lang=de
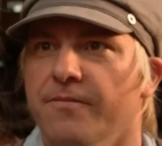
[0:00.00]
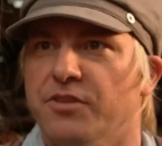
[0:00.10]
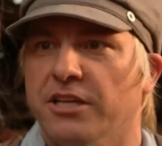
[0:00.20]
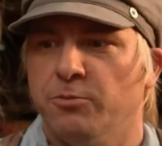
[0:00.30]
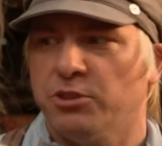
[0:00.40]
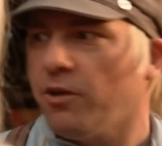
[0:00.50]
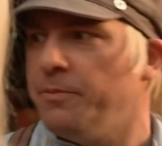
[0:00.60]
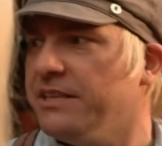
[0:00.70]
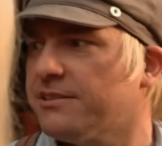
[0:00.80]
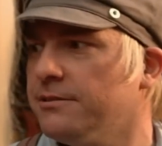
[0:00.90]
Das muss
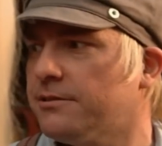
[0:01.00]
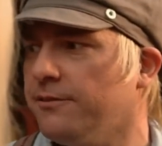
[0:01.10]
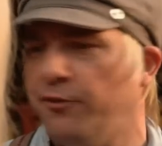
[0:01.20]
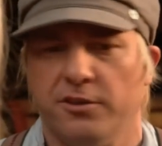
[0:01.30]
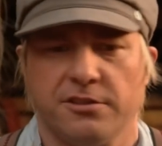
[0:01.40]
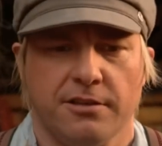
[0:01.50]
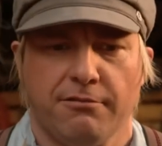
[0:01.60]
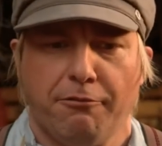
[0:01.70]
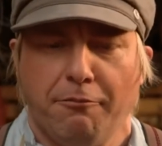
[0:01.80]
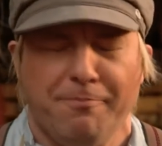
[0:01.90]
doch mindestens
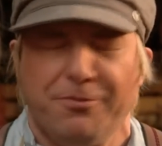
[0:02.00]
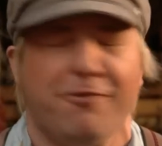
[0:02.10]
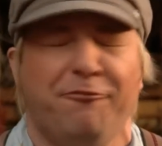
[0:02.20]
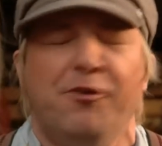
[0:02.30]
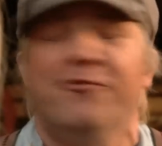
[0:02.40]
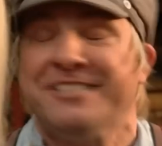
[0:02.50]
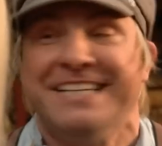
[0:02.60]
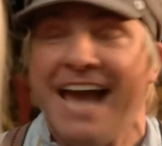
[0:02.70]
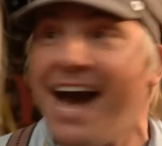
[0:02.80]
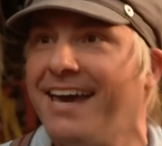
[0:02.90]
14,
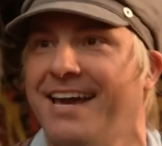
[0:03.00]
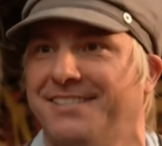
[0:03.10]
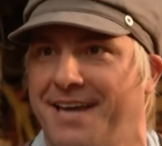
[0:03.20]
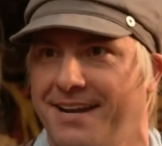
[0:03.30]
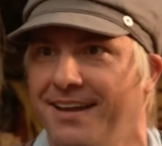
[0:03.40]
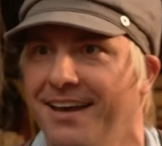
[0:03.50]
15 Jahre her sein.